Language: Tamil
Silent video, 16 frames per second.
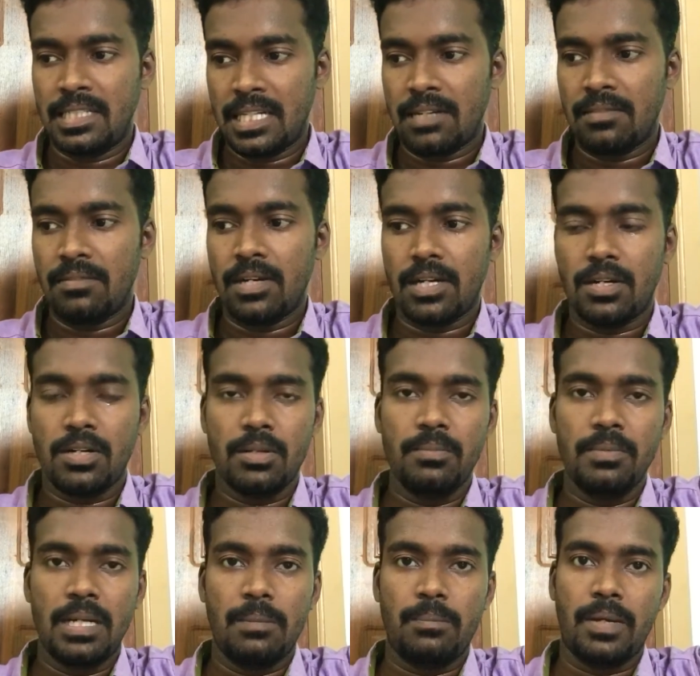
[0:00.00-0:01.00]
இரவாக
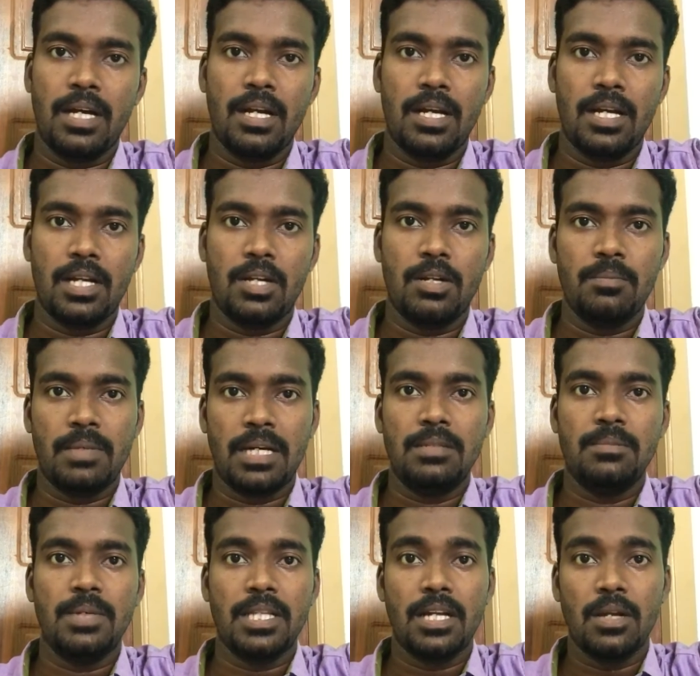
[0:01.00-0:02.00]
இருக்கட்டும் இல்லை பகலாக இருக்கட்டும்
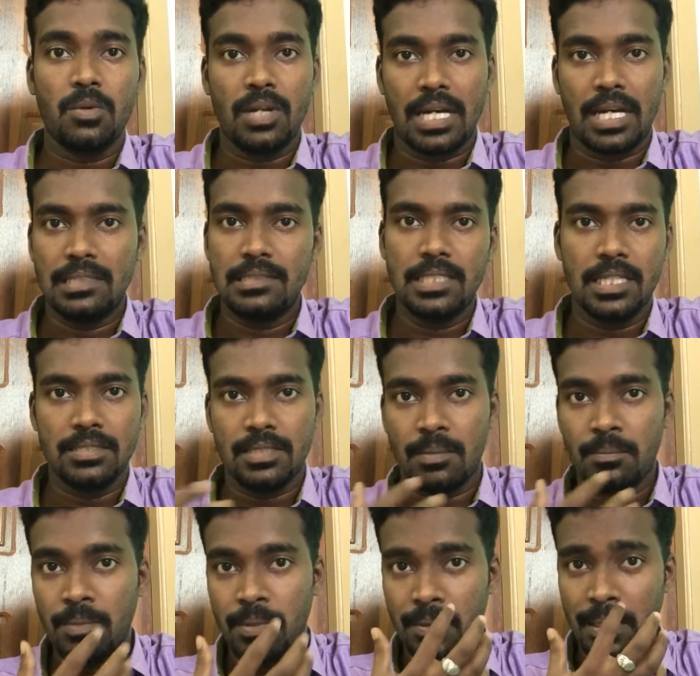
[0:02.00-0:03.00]
அது மாதிரியான ஒரு அதிசய
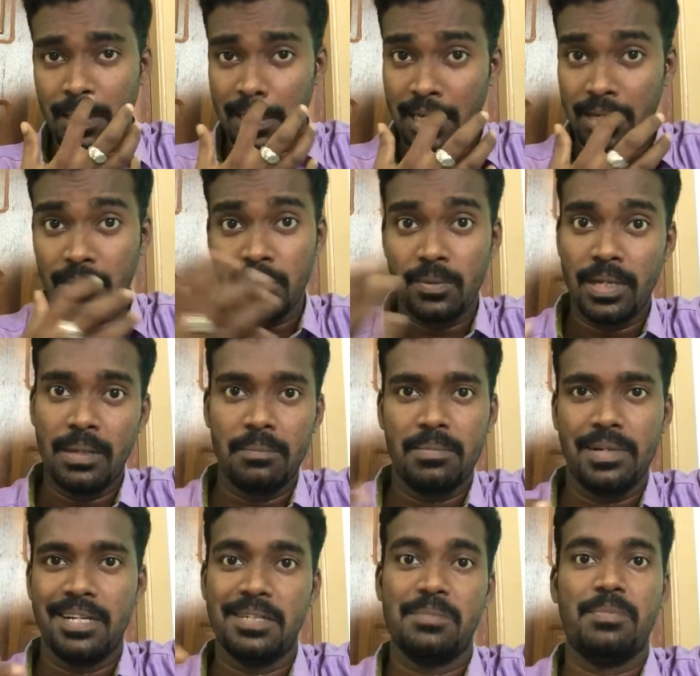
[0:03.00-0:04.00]
சம்பவங்கள் நடக்கக்கூடிய
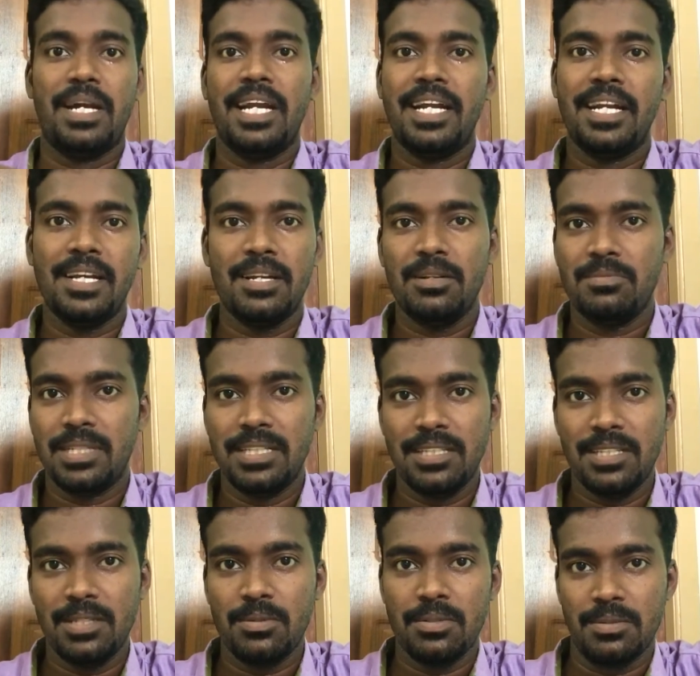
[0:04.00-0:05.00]
பல இடங்களும்
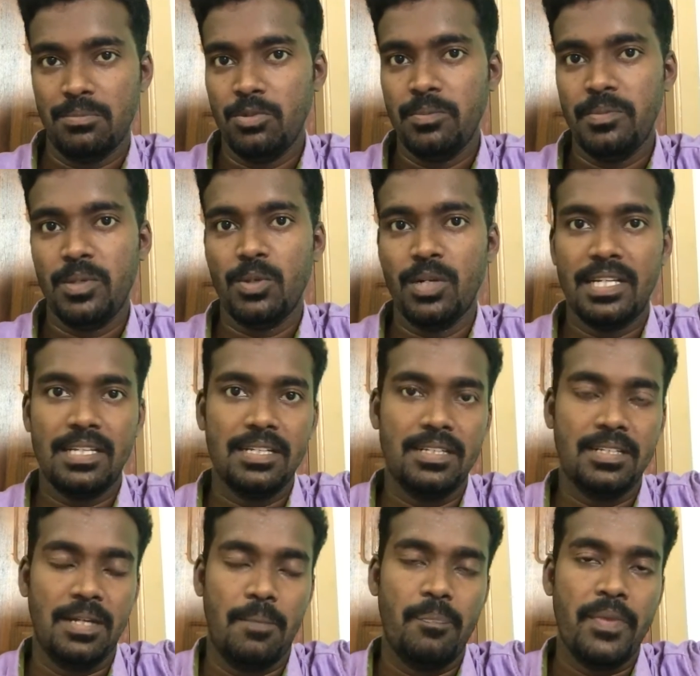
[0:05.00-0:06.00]
வந்து இந்த பூமிக்குள்ளே
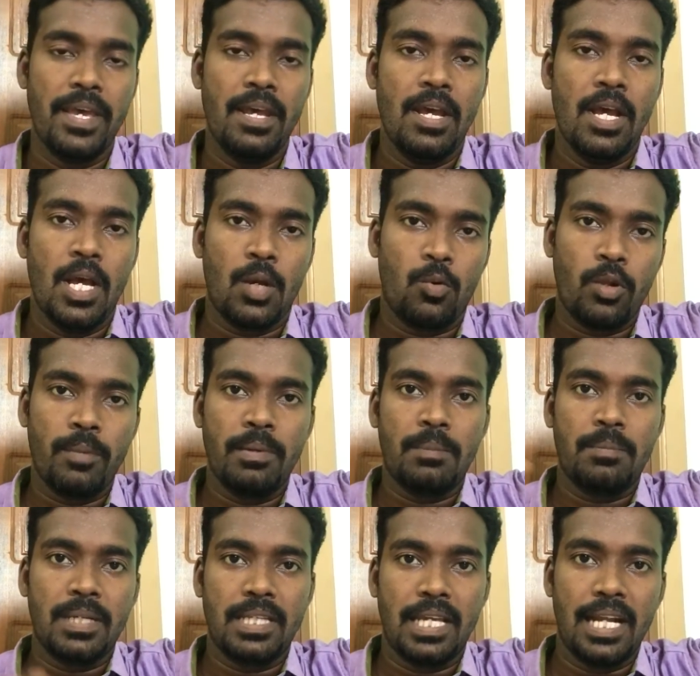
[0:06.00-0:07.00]
இருக்குங்க
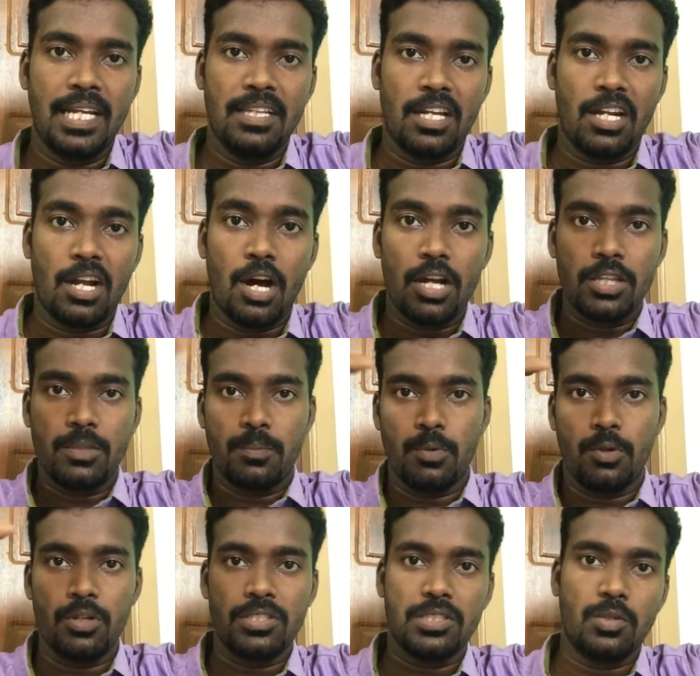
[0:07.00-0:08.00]
குறிப்பாக பார்த்தீங்கன்னா இந்த நார்த்
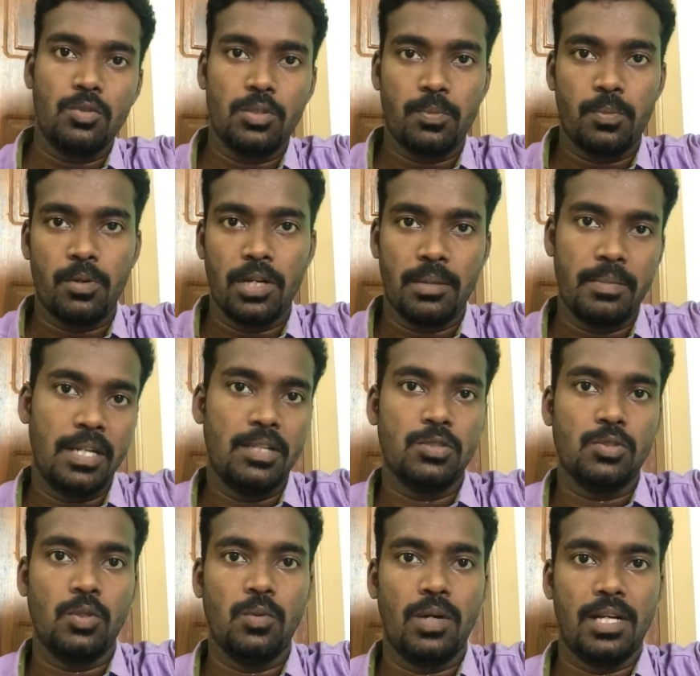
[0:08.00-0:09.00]
போல் சவுத் போல்
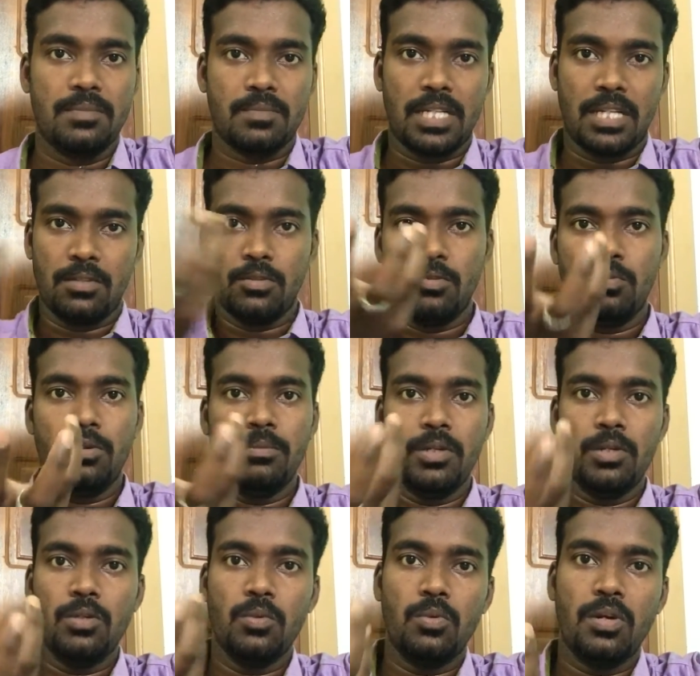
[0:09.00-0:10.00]
அப்படின்னு சொல்லுவாங்க அதாவது
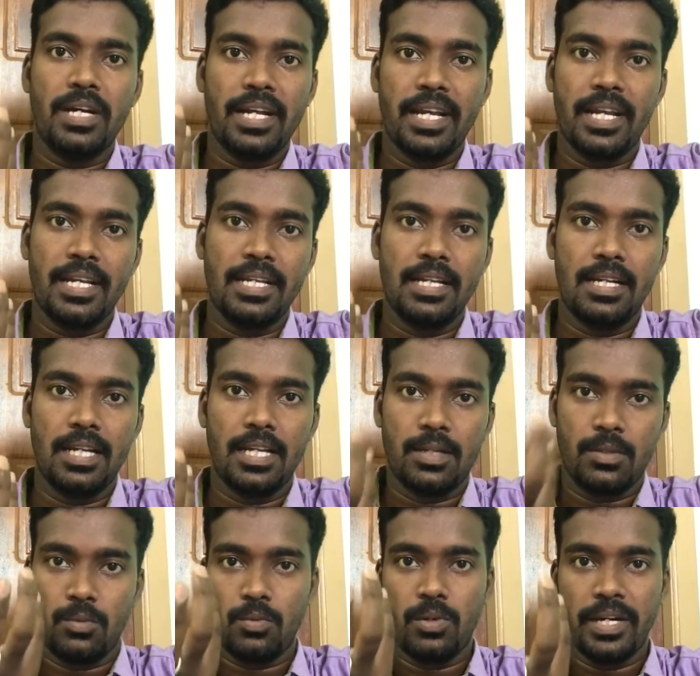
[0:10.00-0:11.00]
பூமி வந்து உருண்டையாக இருக்கு
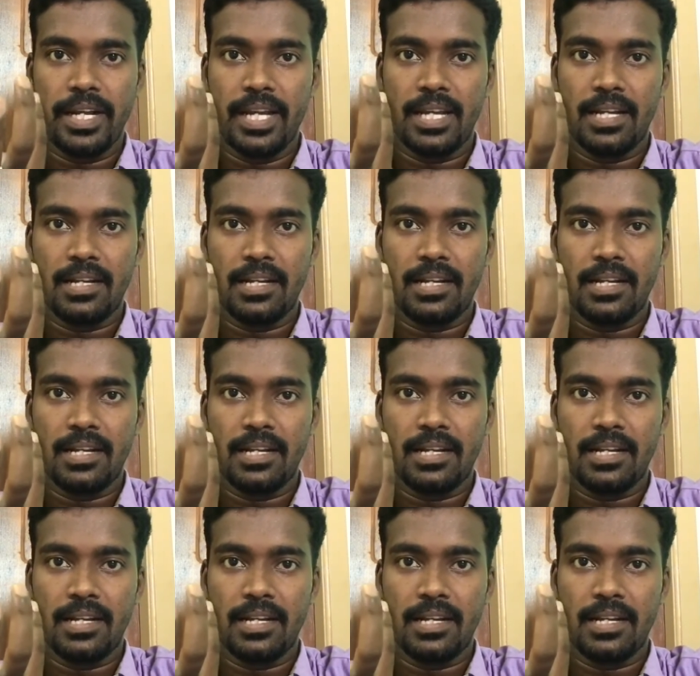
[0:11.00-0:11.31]
இல்லையா உருண்டையாக